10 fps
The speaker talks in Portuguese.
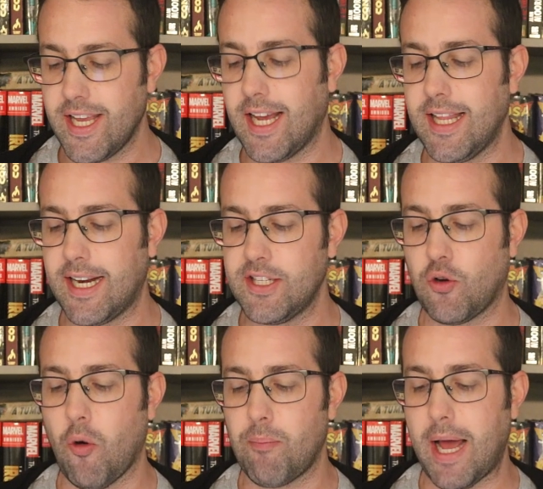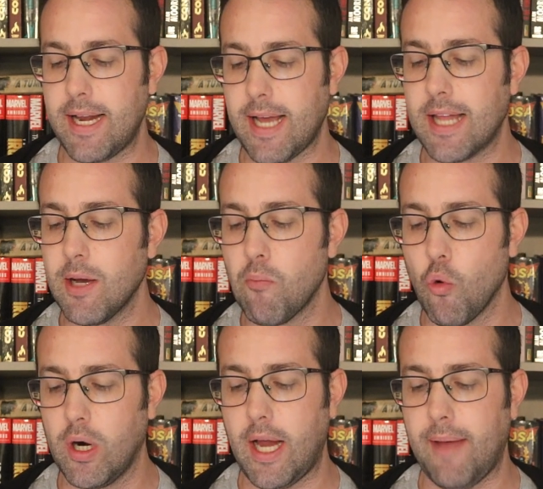aí, galera, de comprarem Alan
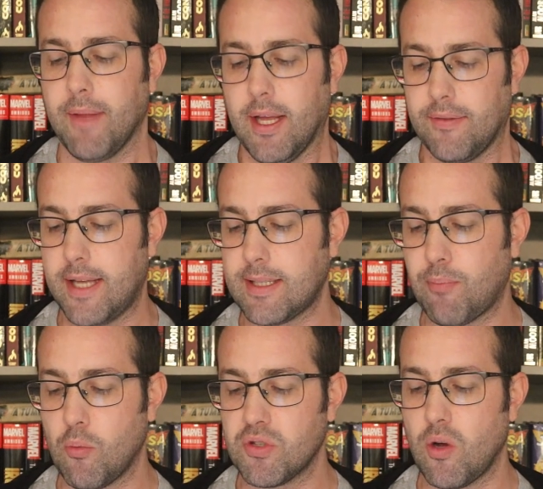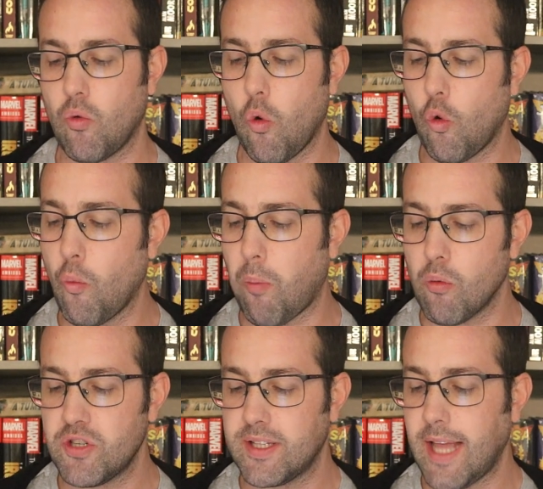Moore, né? Nessa promoção com o
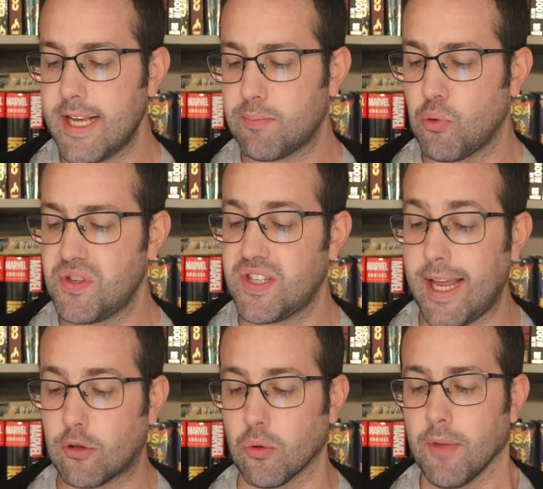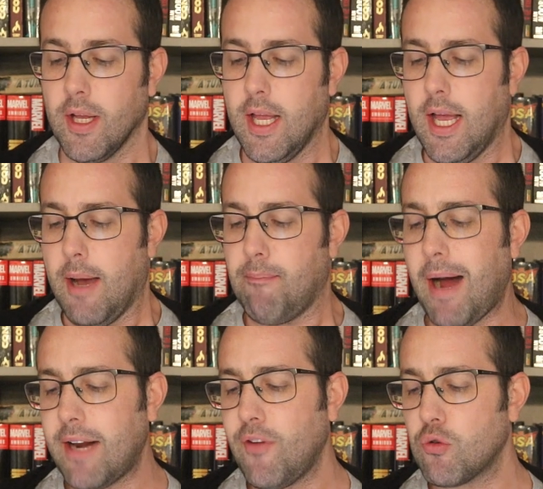cupom de 10%.
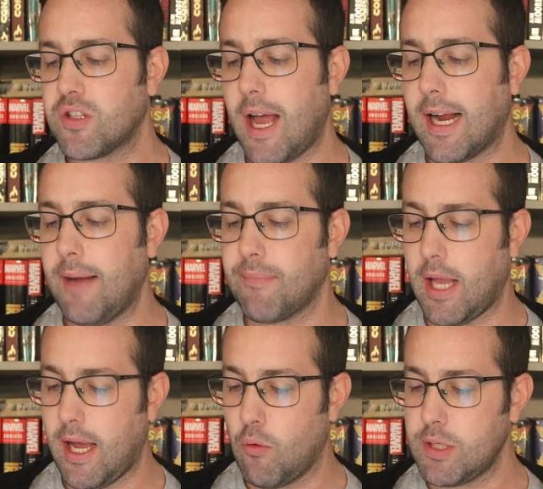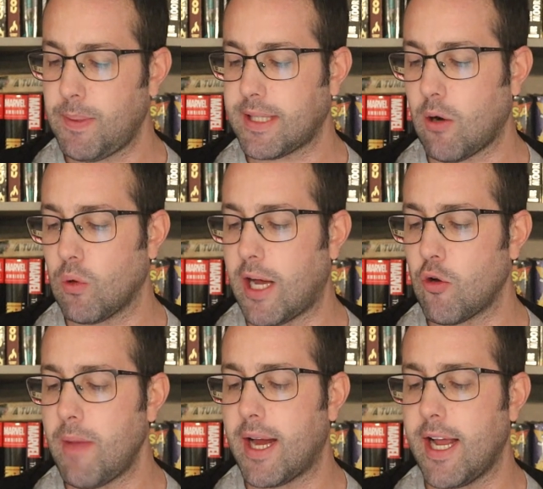Marvel Saga, é, o
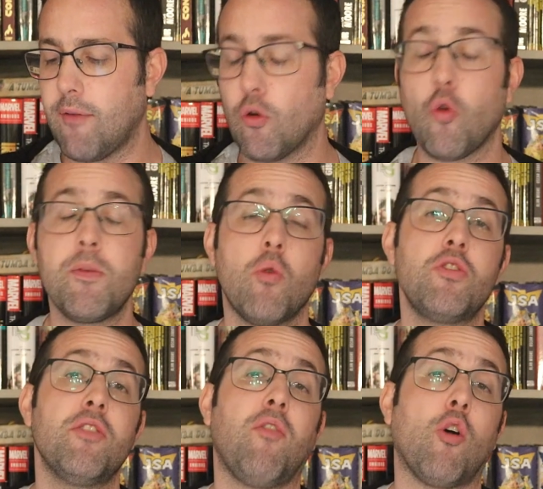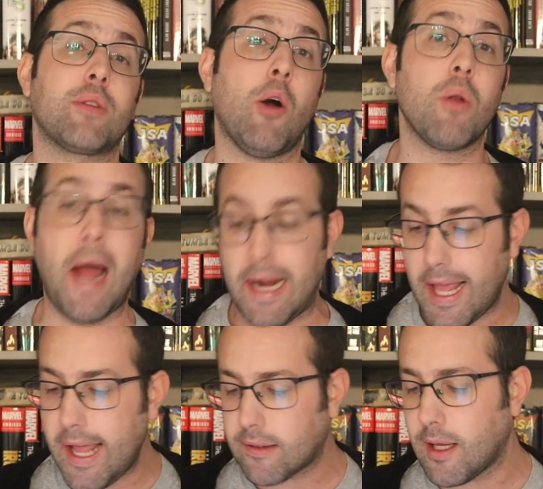espetacular Homem-Aranha, volume 1 de volta ao
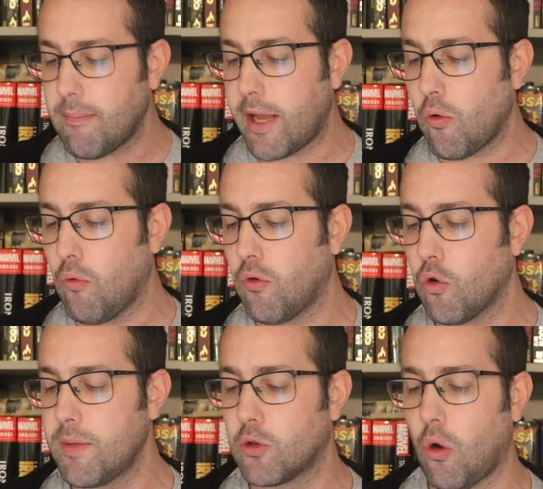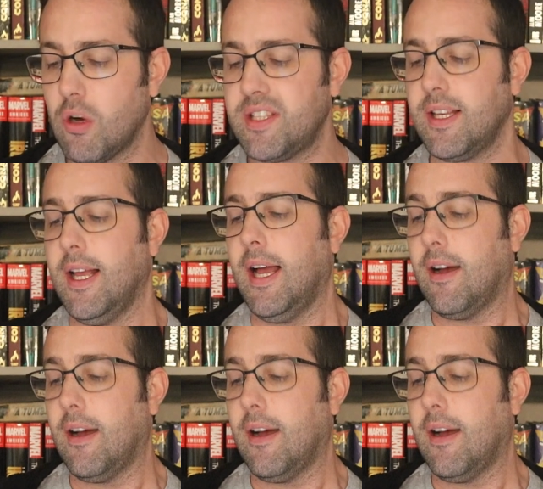lar e também o volume 2,